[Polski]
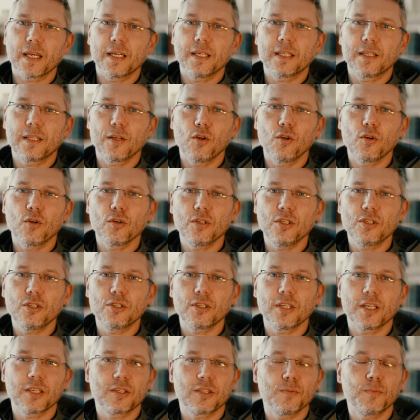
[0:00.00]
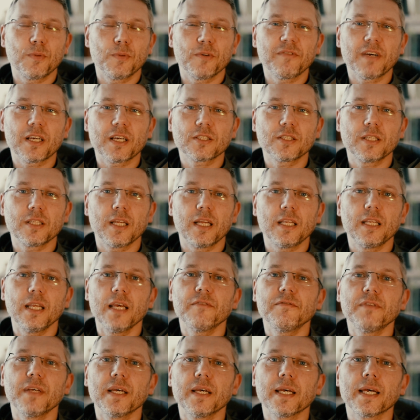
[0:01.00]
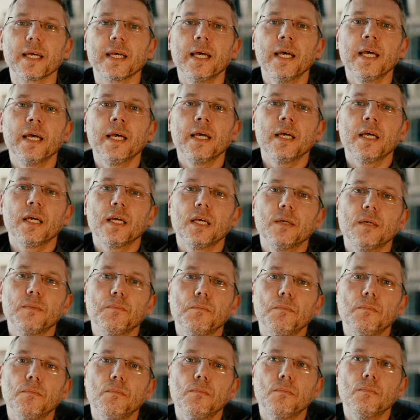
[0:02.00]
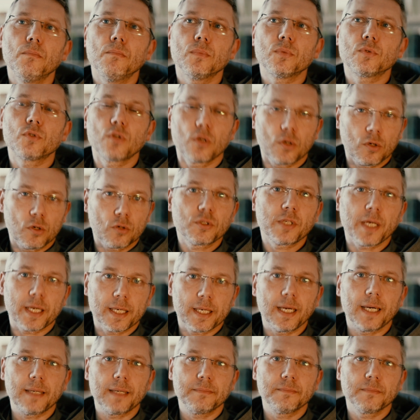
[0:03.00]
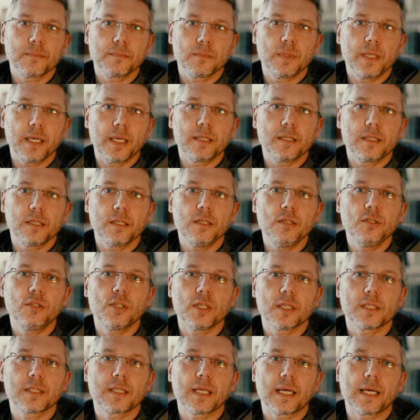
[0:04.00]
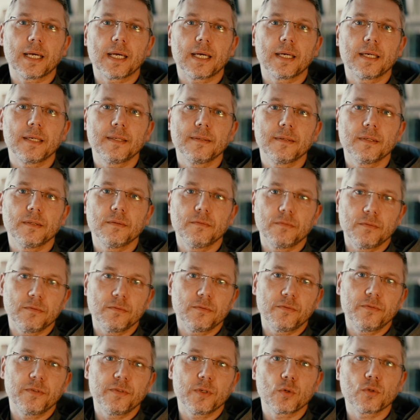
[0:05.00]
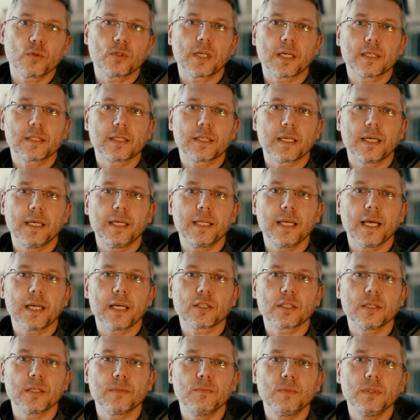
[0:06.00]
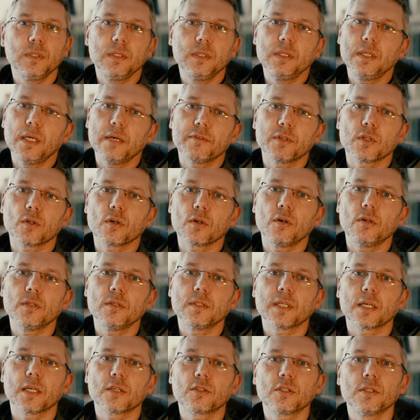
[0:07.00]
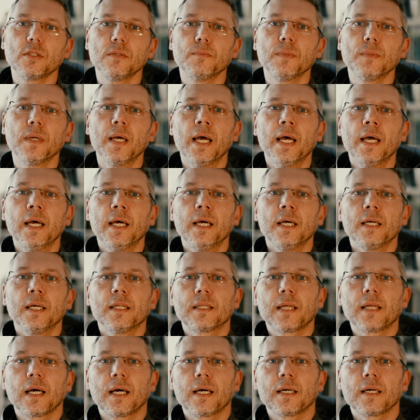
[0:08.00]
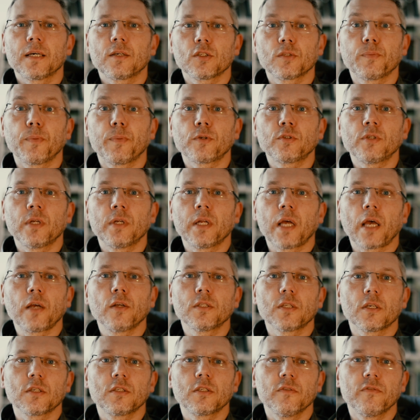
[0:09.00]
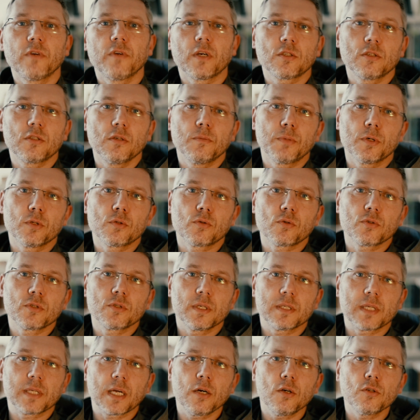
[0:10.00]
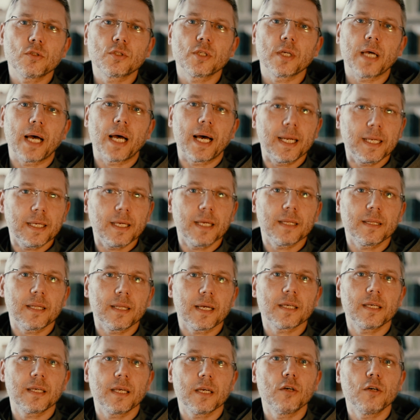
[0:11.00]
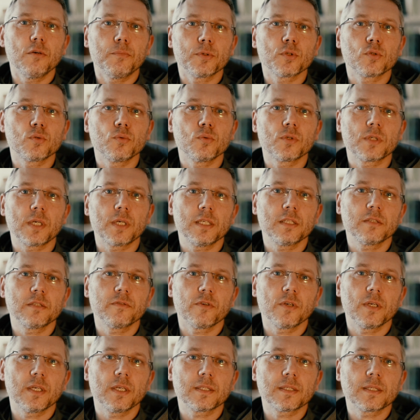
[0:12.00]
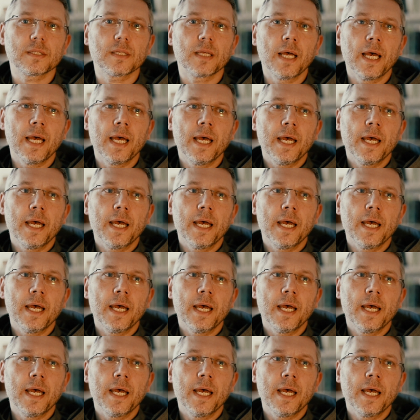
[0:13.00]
y, teologicznie czy poważnie, nie wie, mm, co go czeka kiedy idzie za, wyrusza za Eliaszem, nie wie do końca czym, ta rozpoczynająca się właśnie podróż się zakończy, ale jednak jego posłuszeństwo jest